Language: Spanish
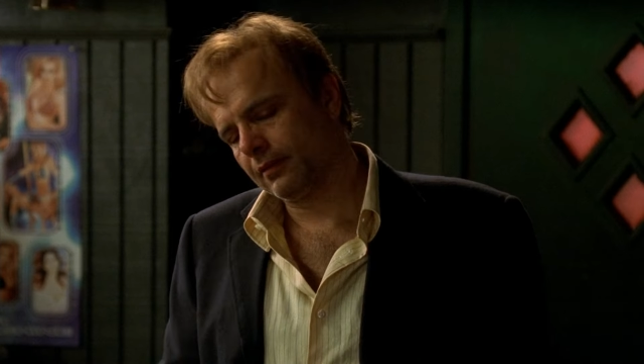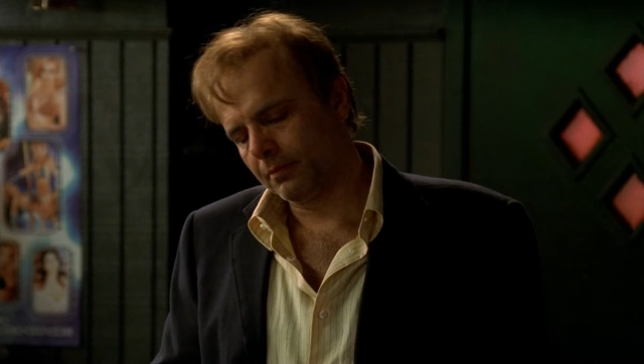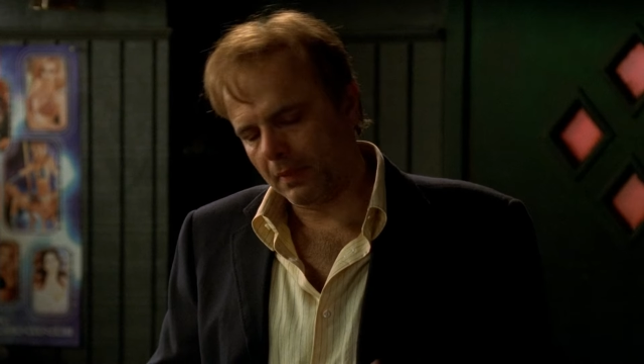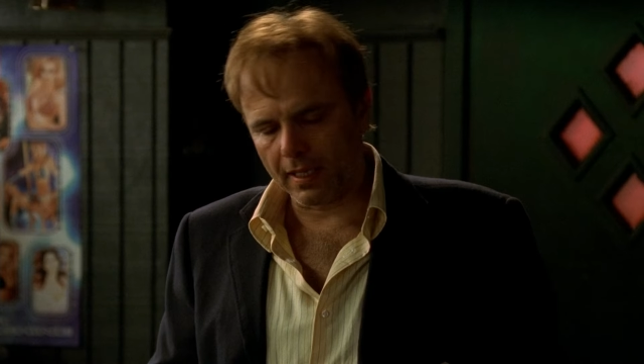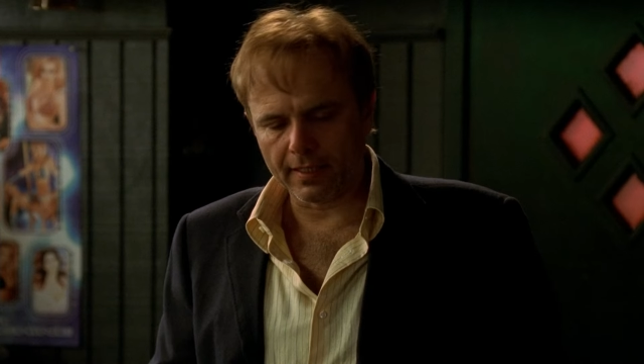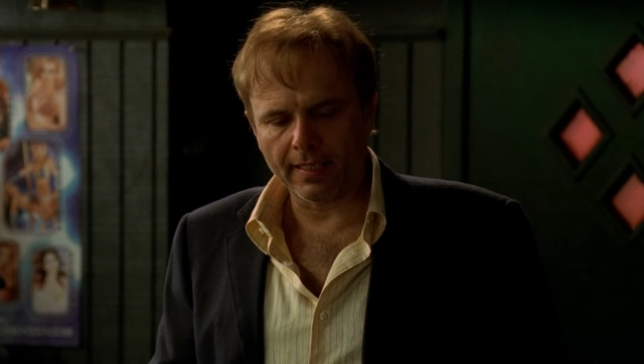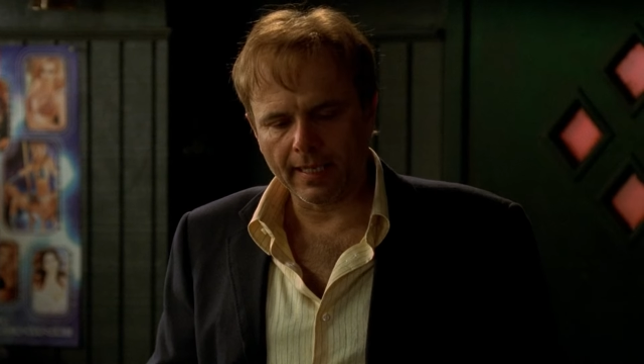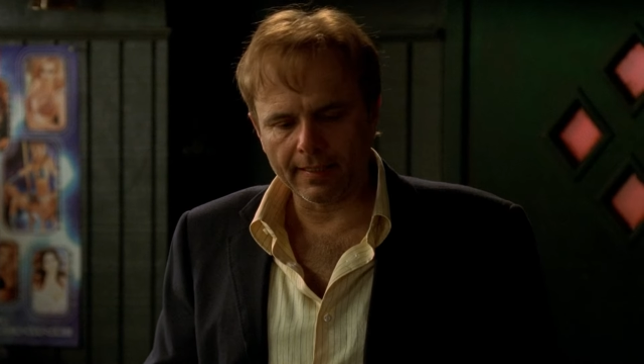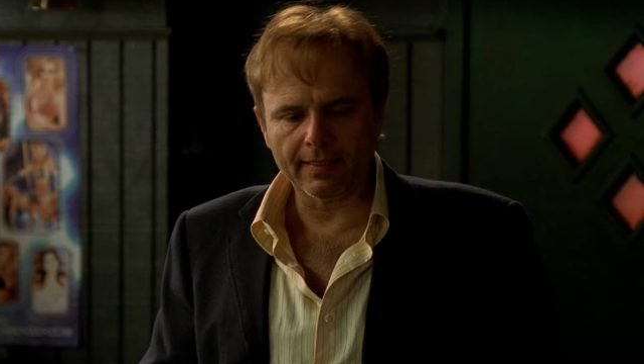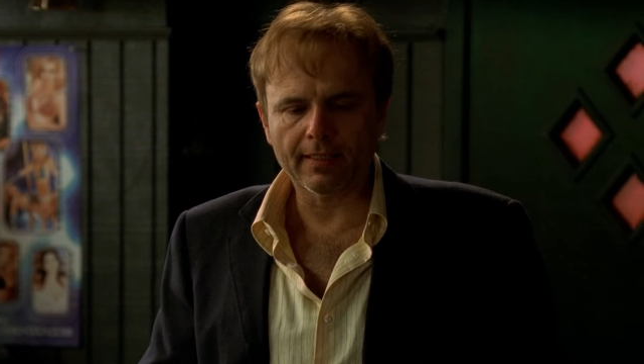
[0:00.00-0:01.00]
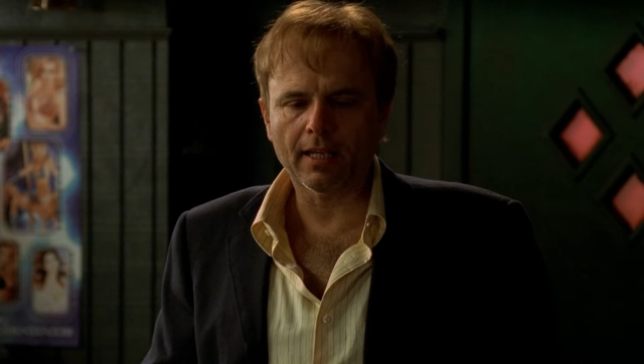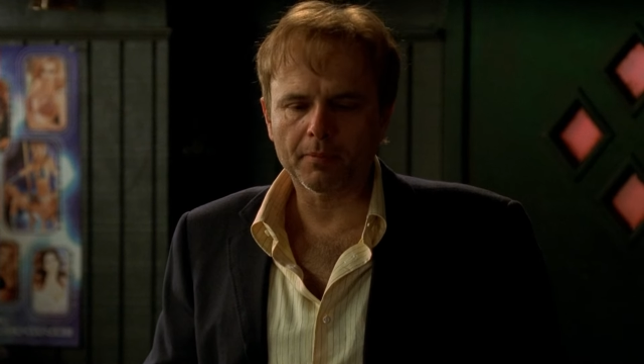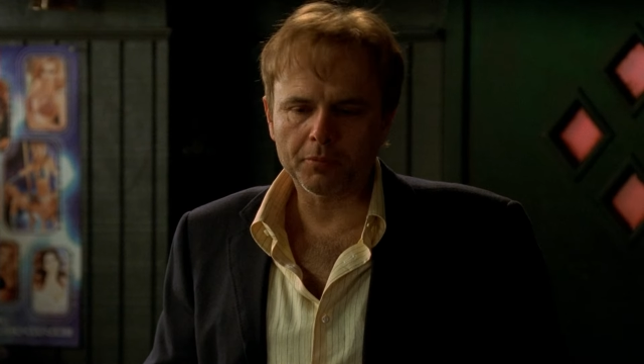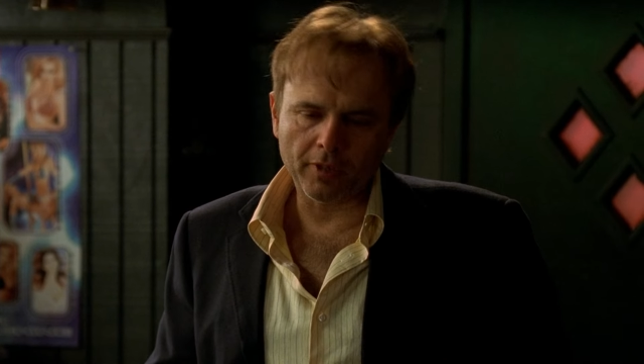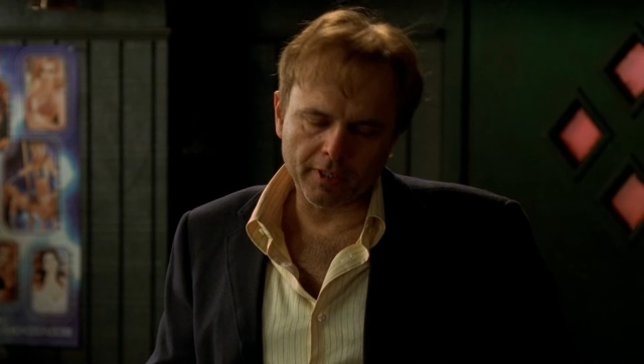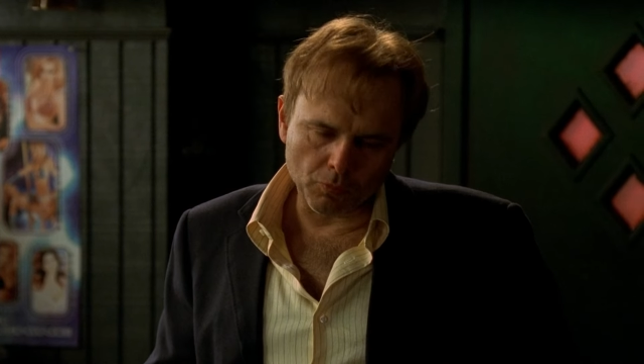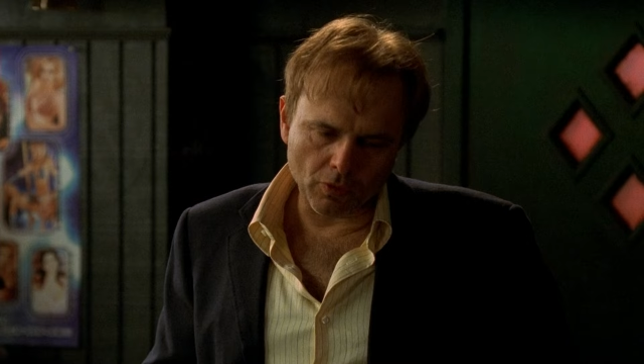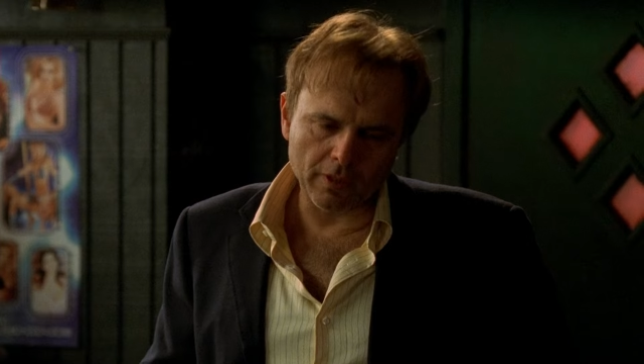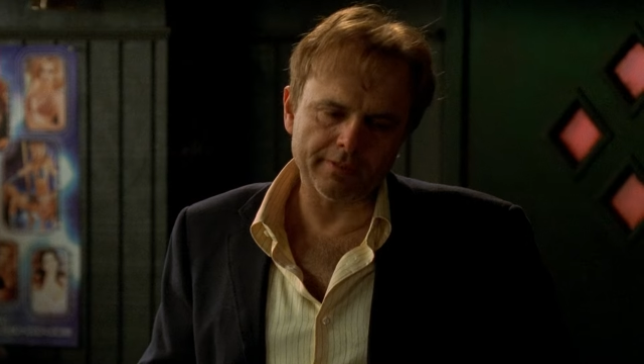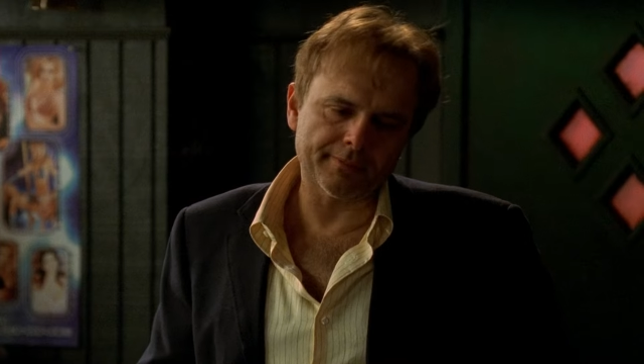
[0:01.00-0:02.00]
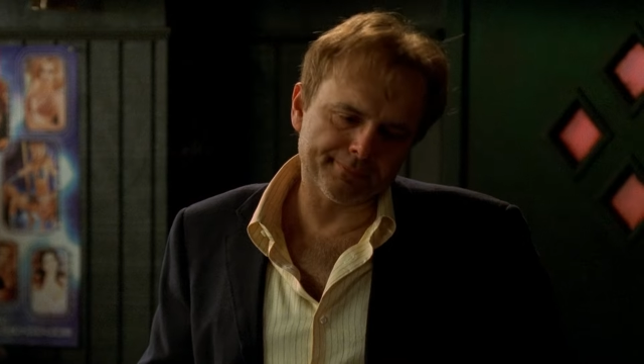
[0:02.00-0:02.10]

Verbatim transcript: la serie quiere que al espectador